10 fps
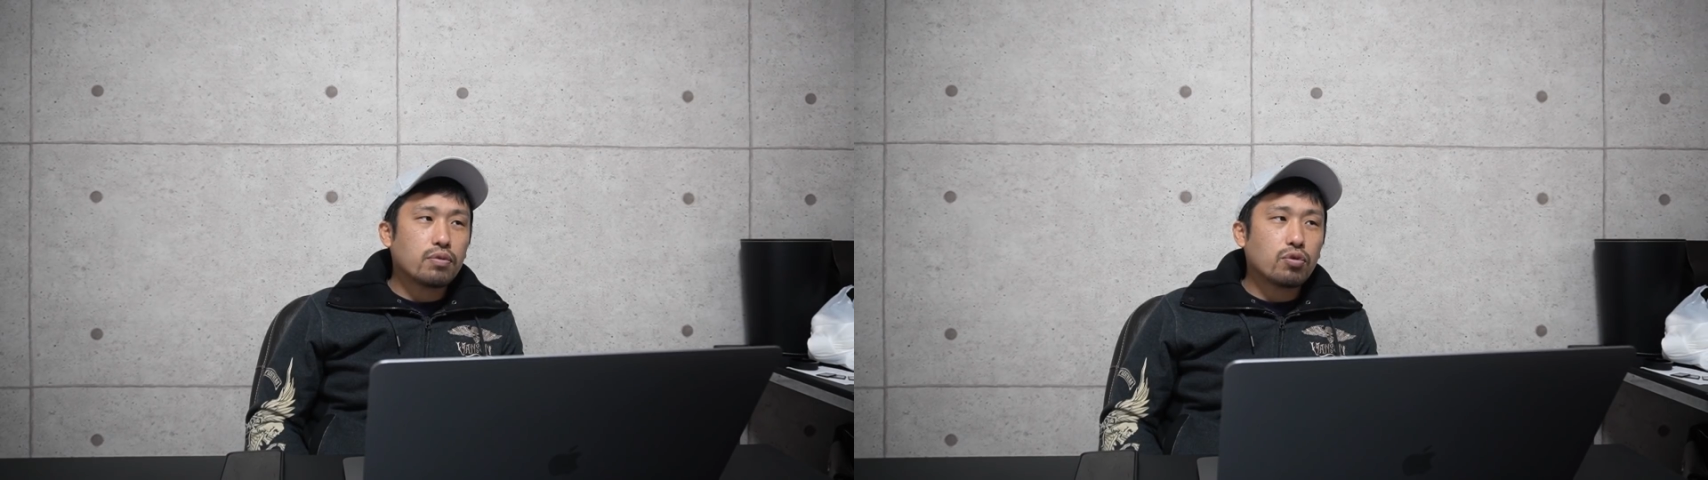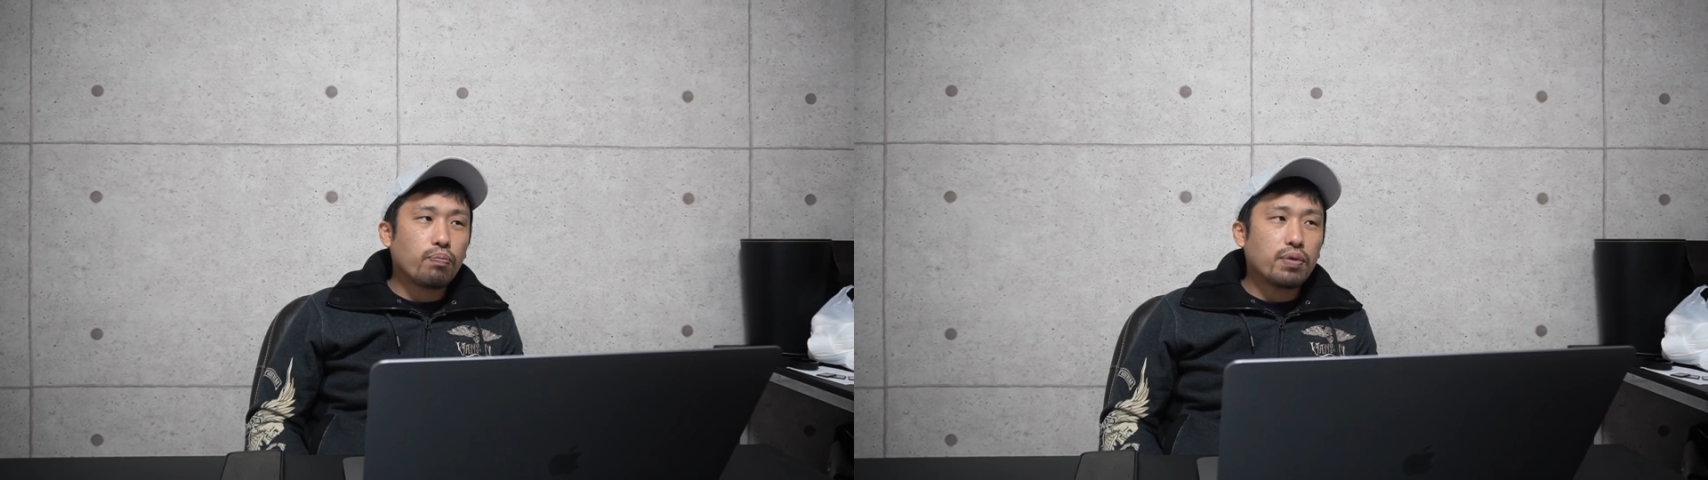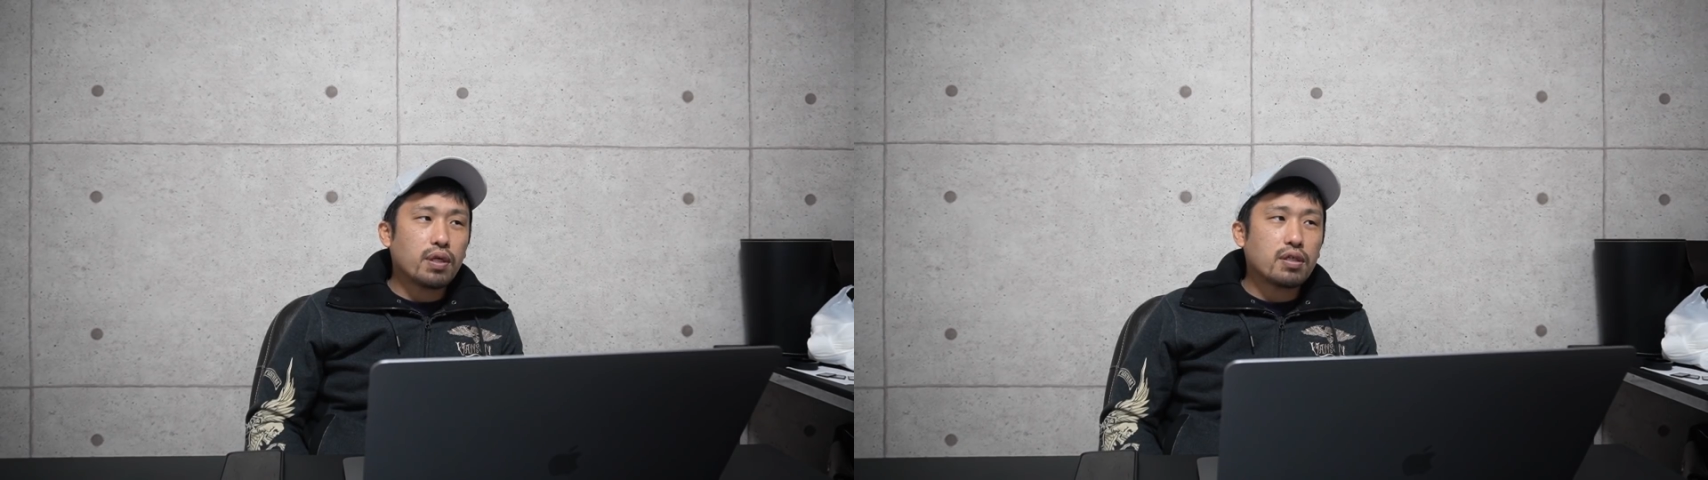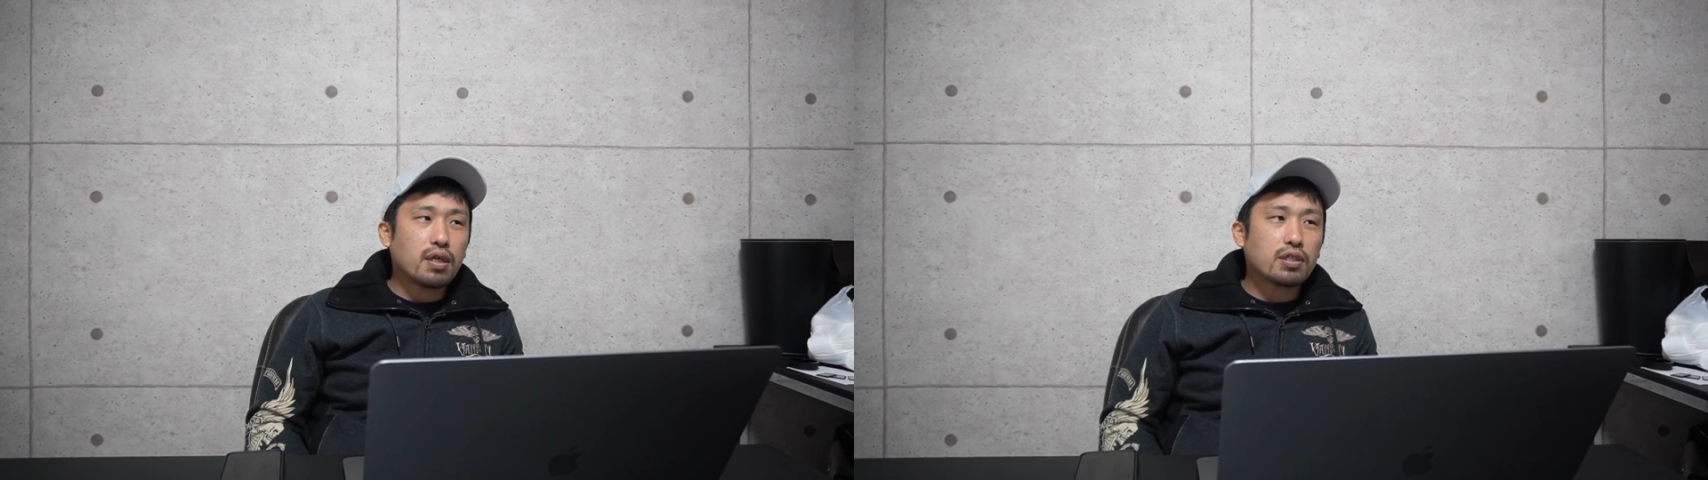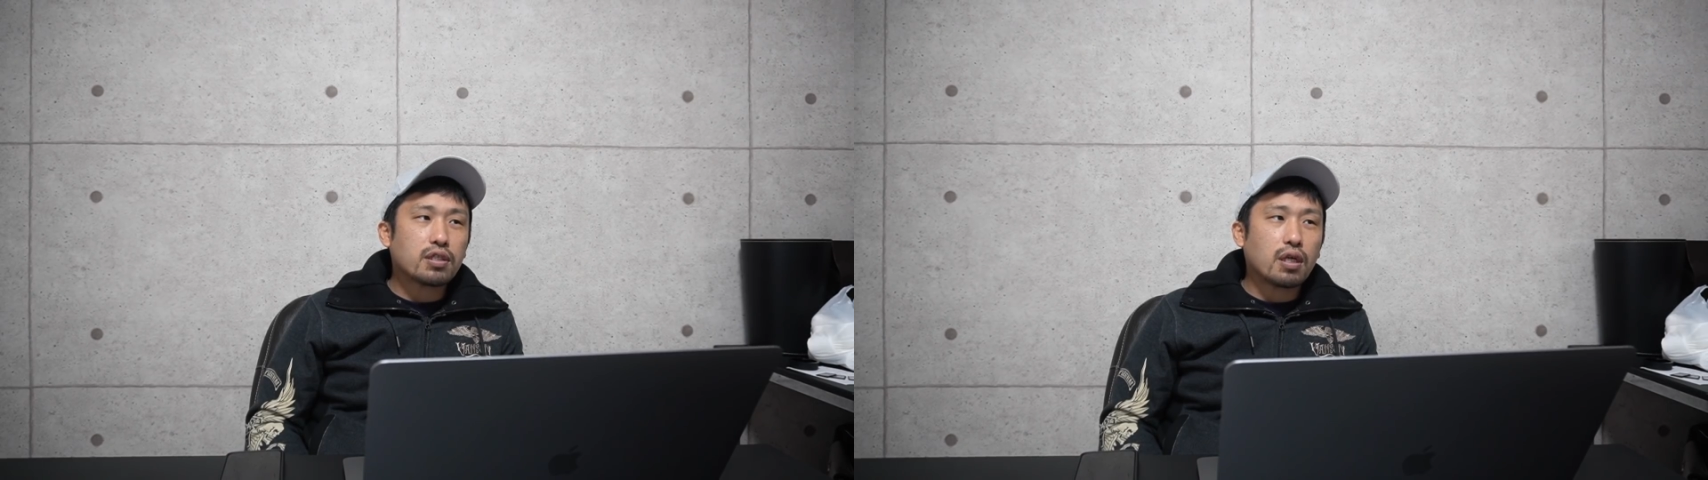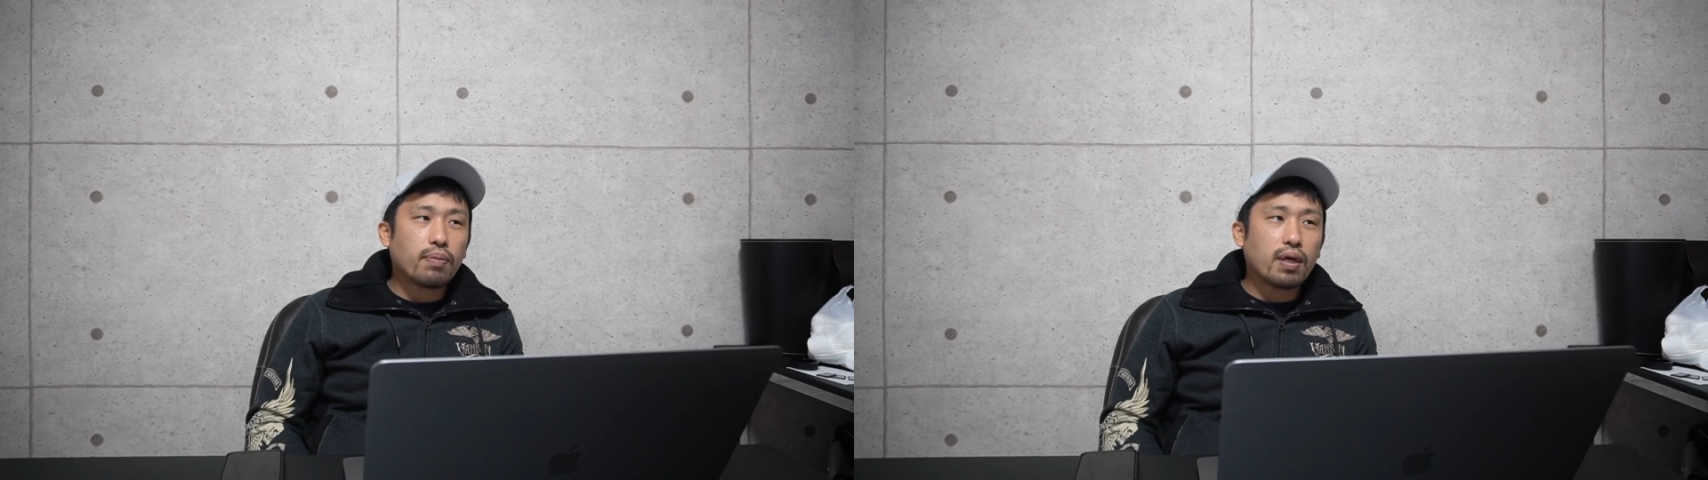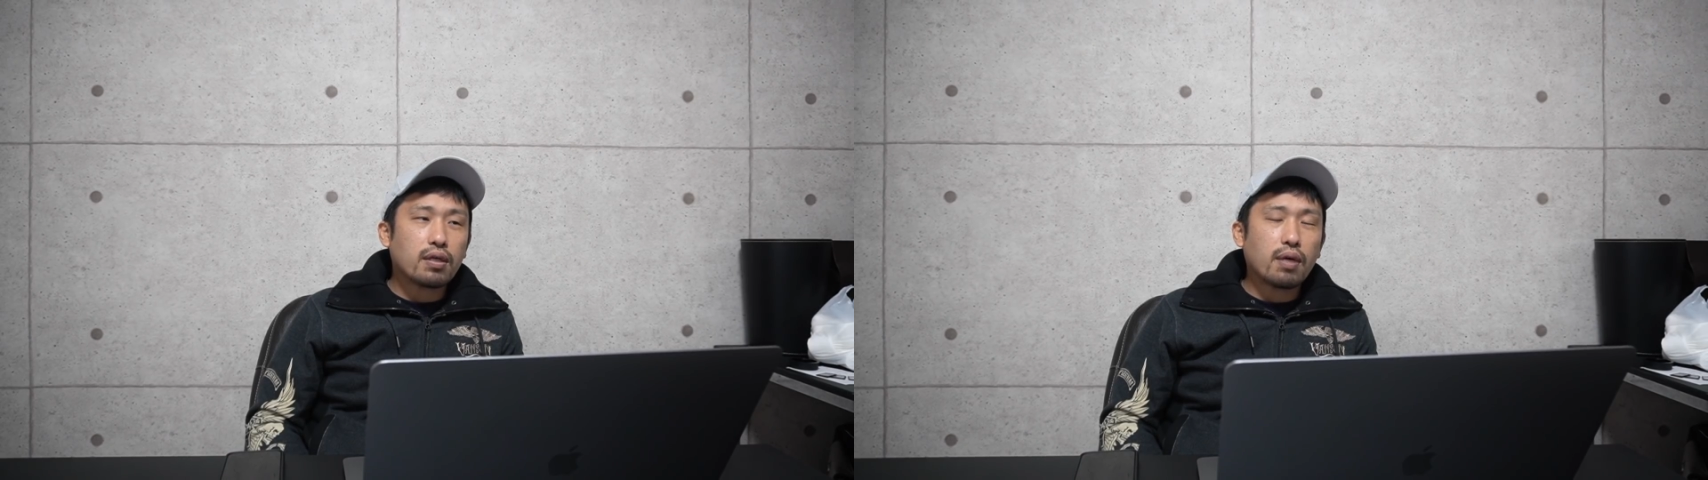トップランクからしたらば